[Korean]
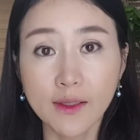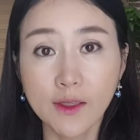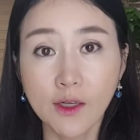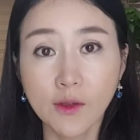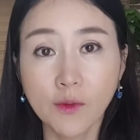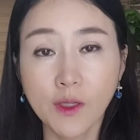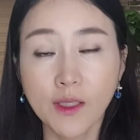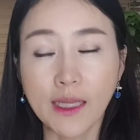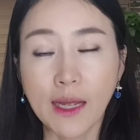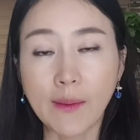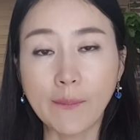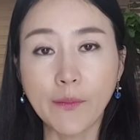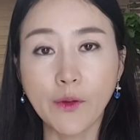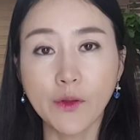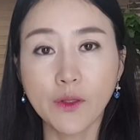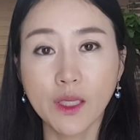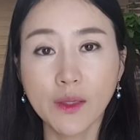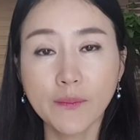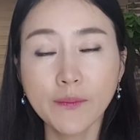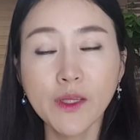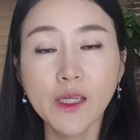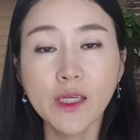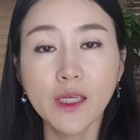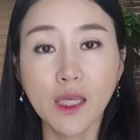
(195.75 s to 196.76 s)
그러면 남편이
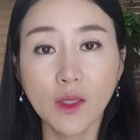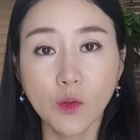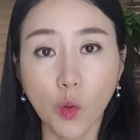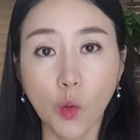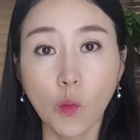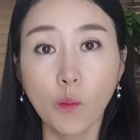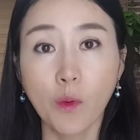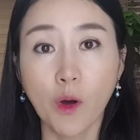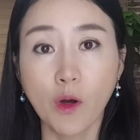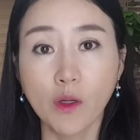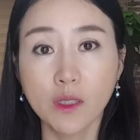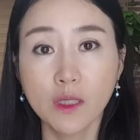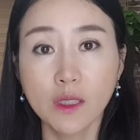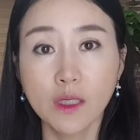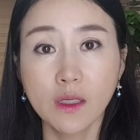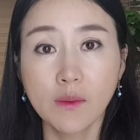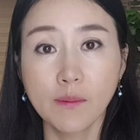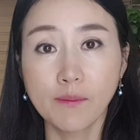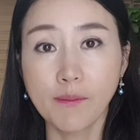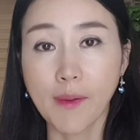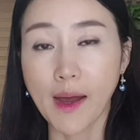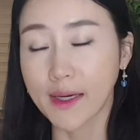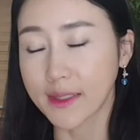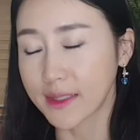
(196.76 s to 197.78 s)
힘들게 돈
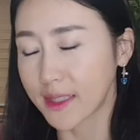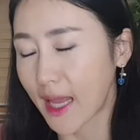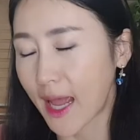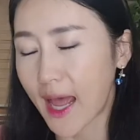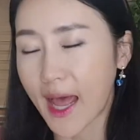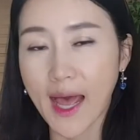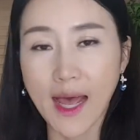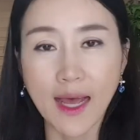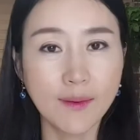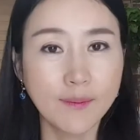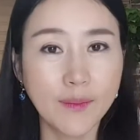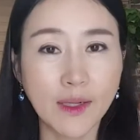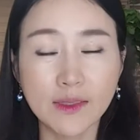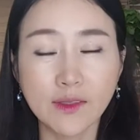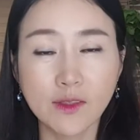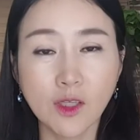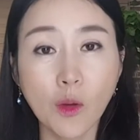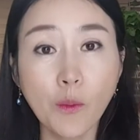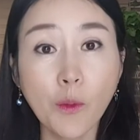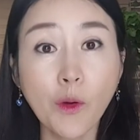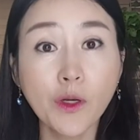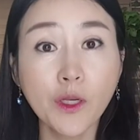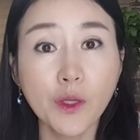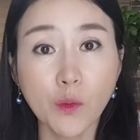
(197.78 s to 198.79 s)
번을 막 다막 막
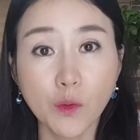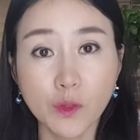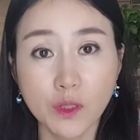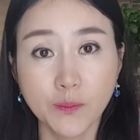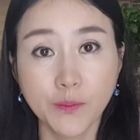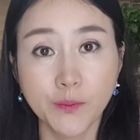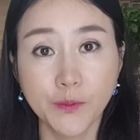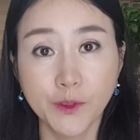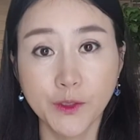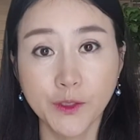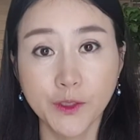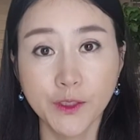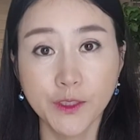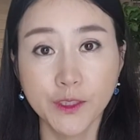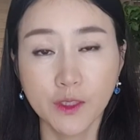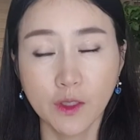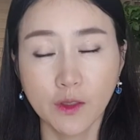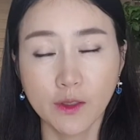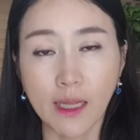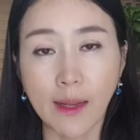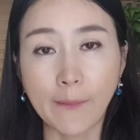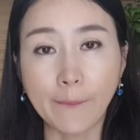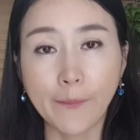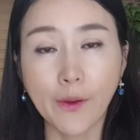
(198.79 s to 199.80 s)
써버리고 싶은
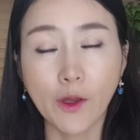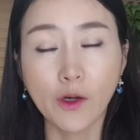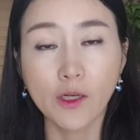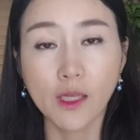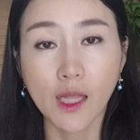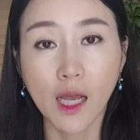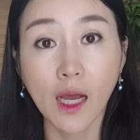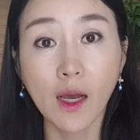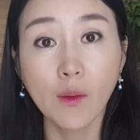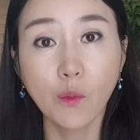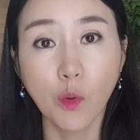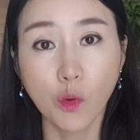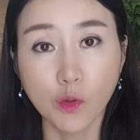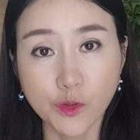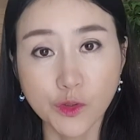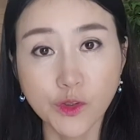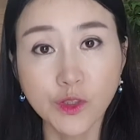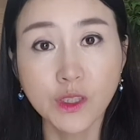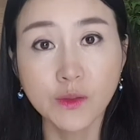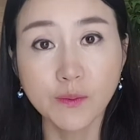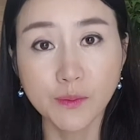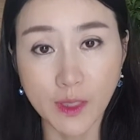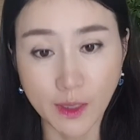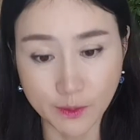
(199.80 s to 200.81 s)
그런 남편을 향한
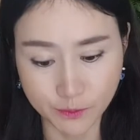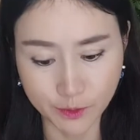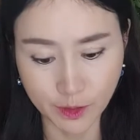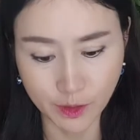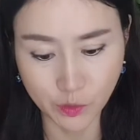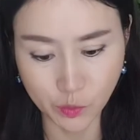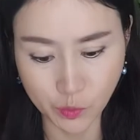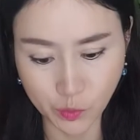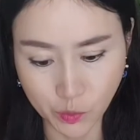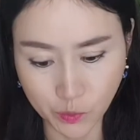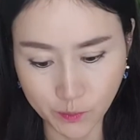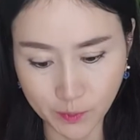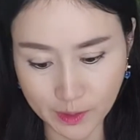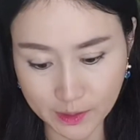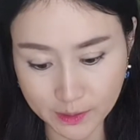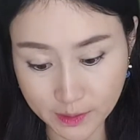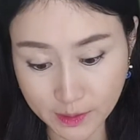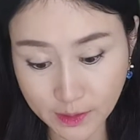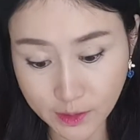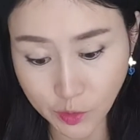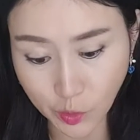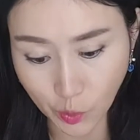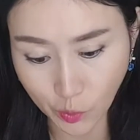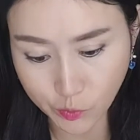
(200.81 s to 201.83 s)
복수심 때문에도 막
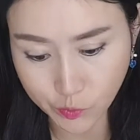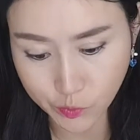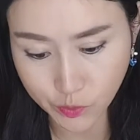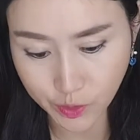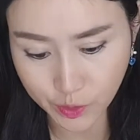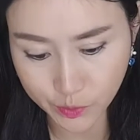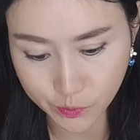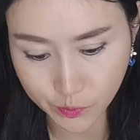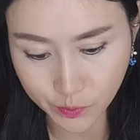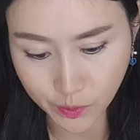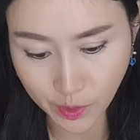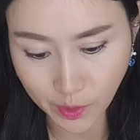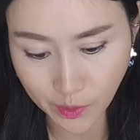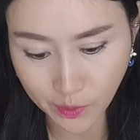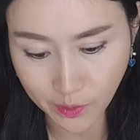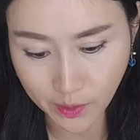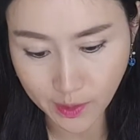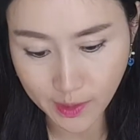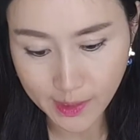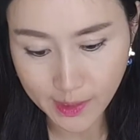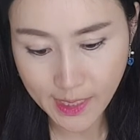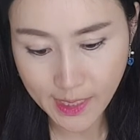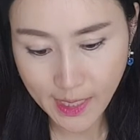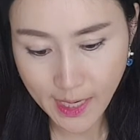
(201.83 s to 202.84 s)
쓰는 경우도 있고요.
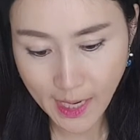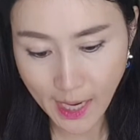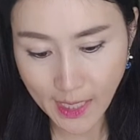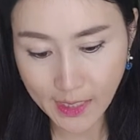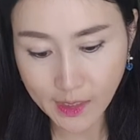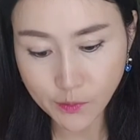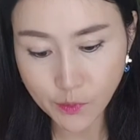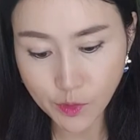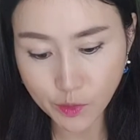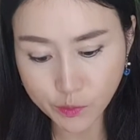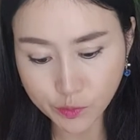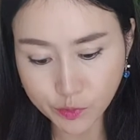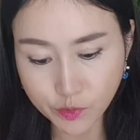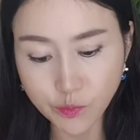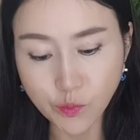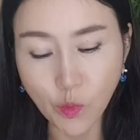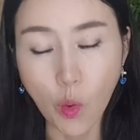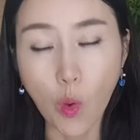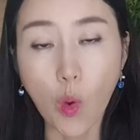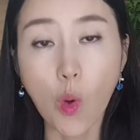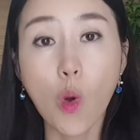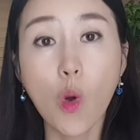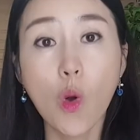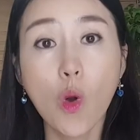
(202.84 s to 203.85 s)
아니면
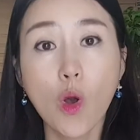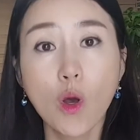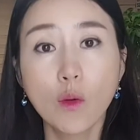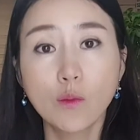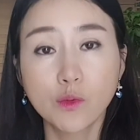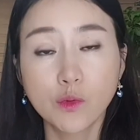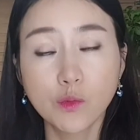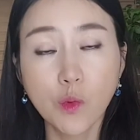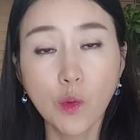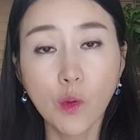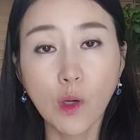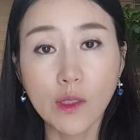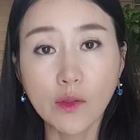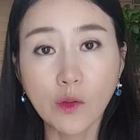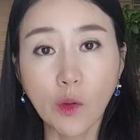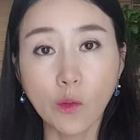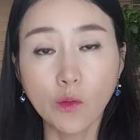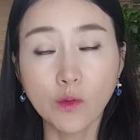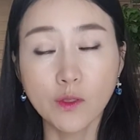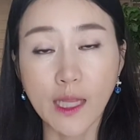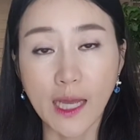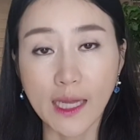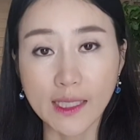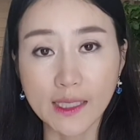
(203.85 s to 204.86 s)
부모. 부모가
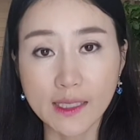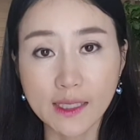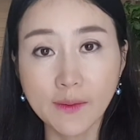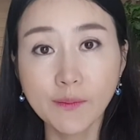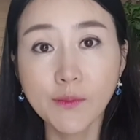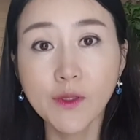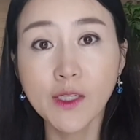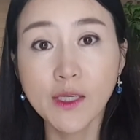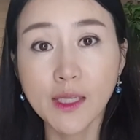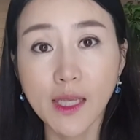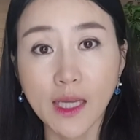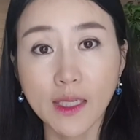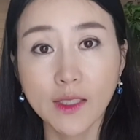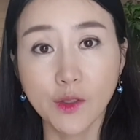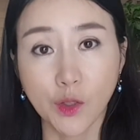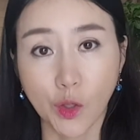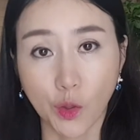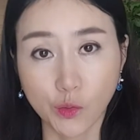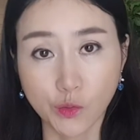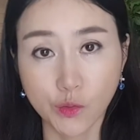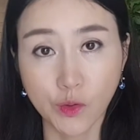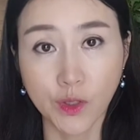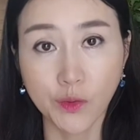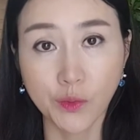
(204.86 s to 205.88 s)
너무 나를 힘들게 하는
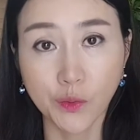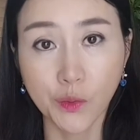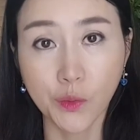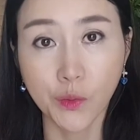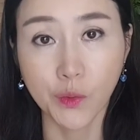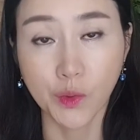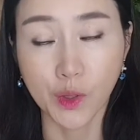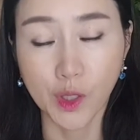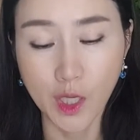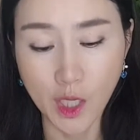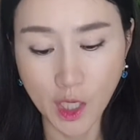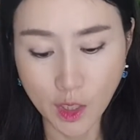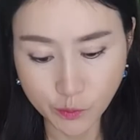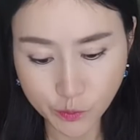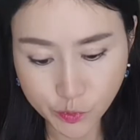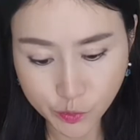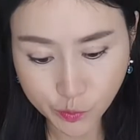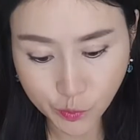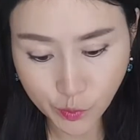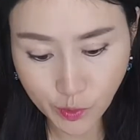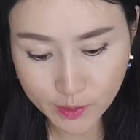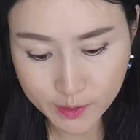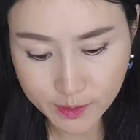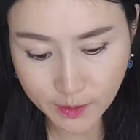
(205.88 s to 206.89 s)
경우에도
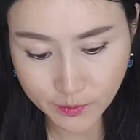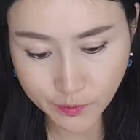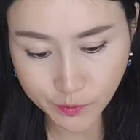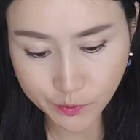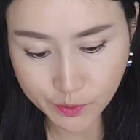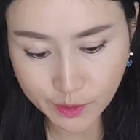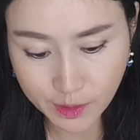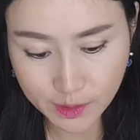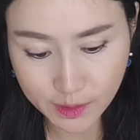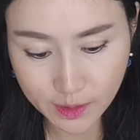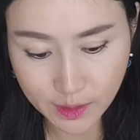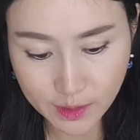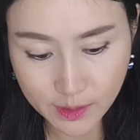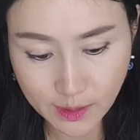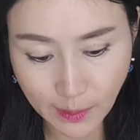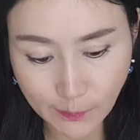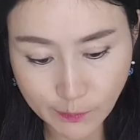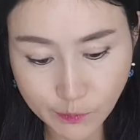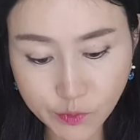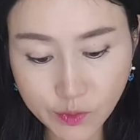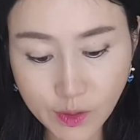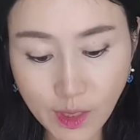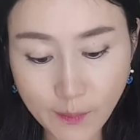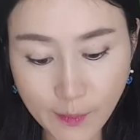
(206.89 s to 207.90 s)
부모의 재정 상태를
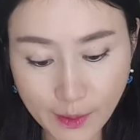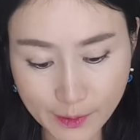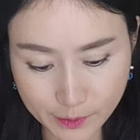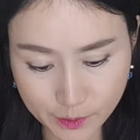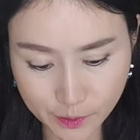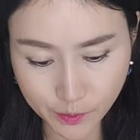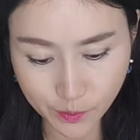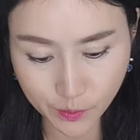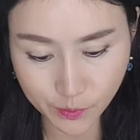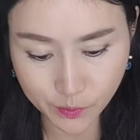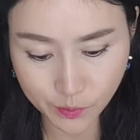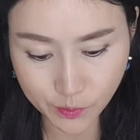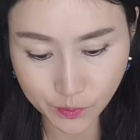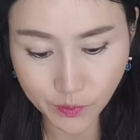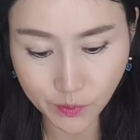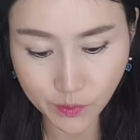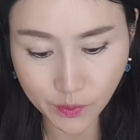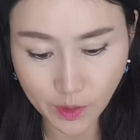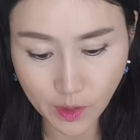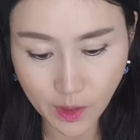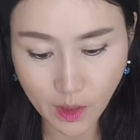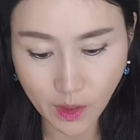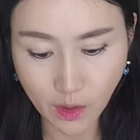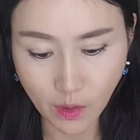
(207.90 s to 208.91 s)
나쁘게 만들려고
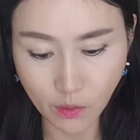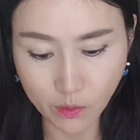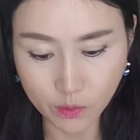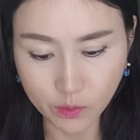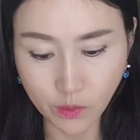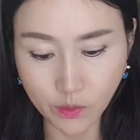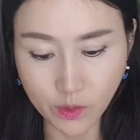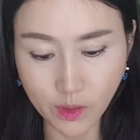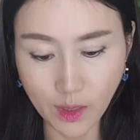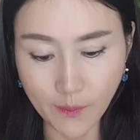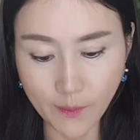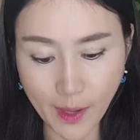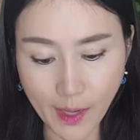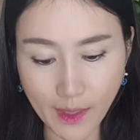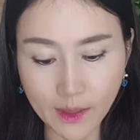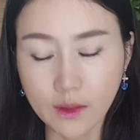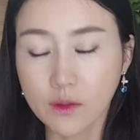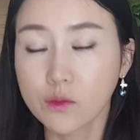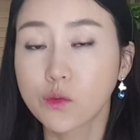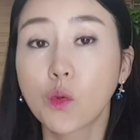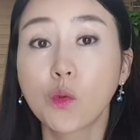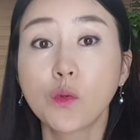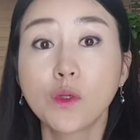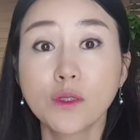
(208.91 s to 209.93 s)
그렇게 막
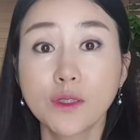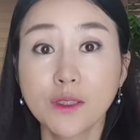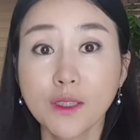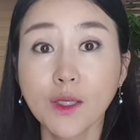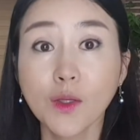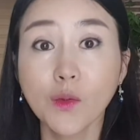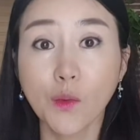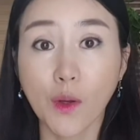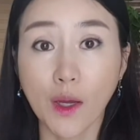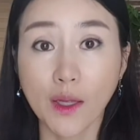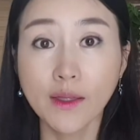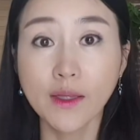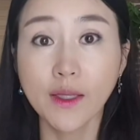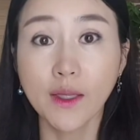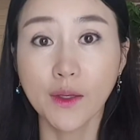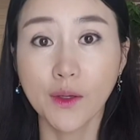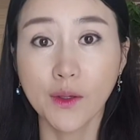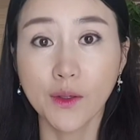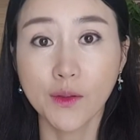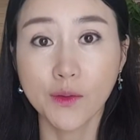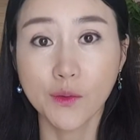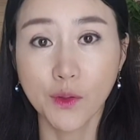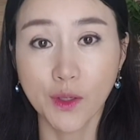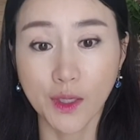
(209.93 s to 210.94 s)
돈을 쓰기도
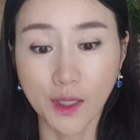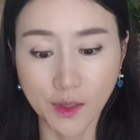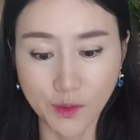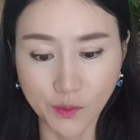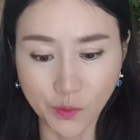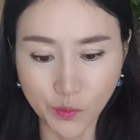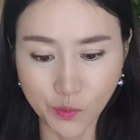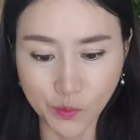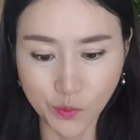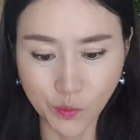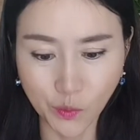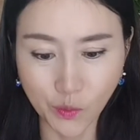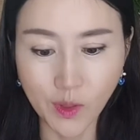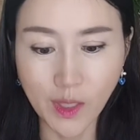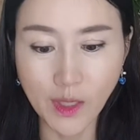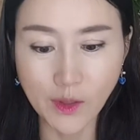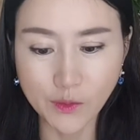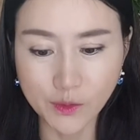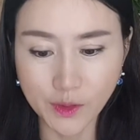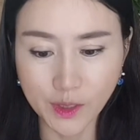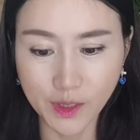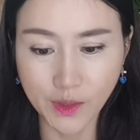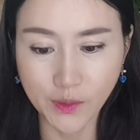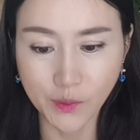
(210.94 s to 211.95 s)
한대요. 되게
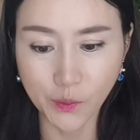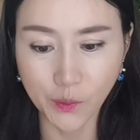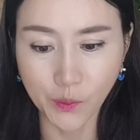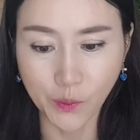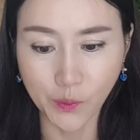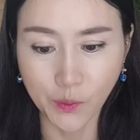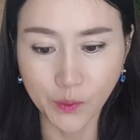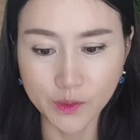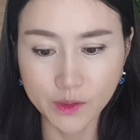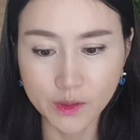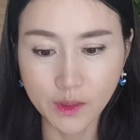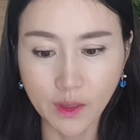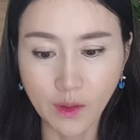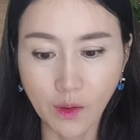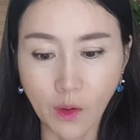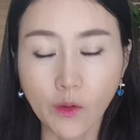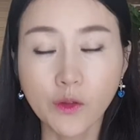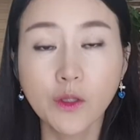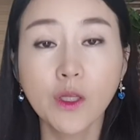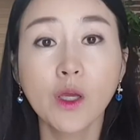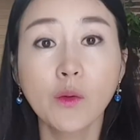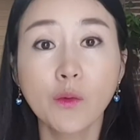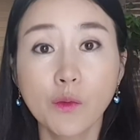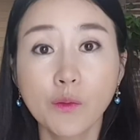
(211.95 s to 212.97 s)
놀라운 일이고
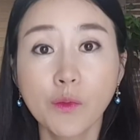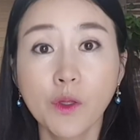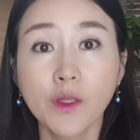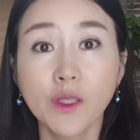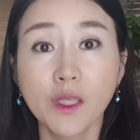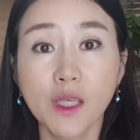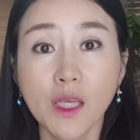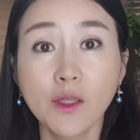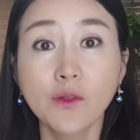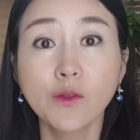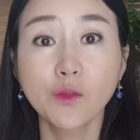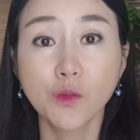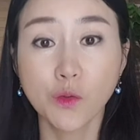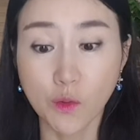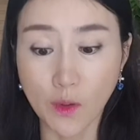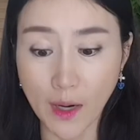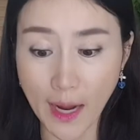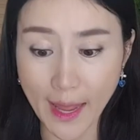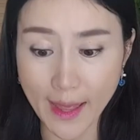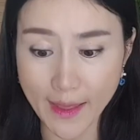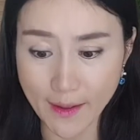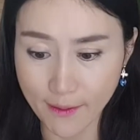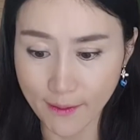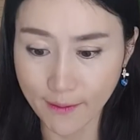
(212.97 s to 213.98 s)
어떻게 보면 이해도 좀
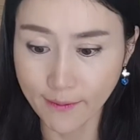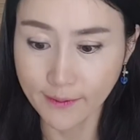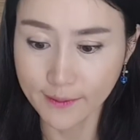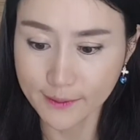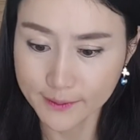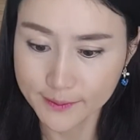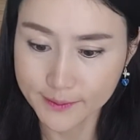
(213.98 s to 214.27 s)
가요.